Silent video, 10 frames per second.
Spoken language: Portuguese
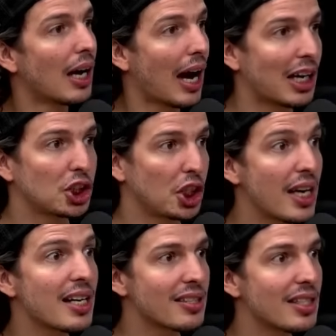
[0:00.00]

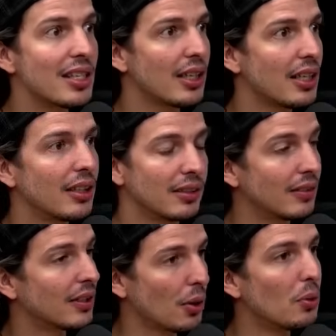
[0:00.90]
achei assim que,
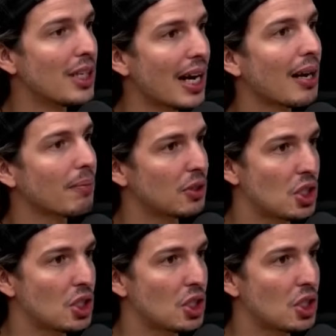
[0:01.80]
que eu ia.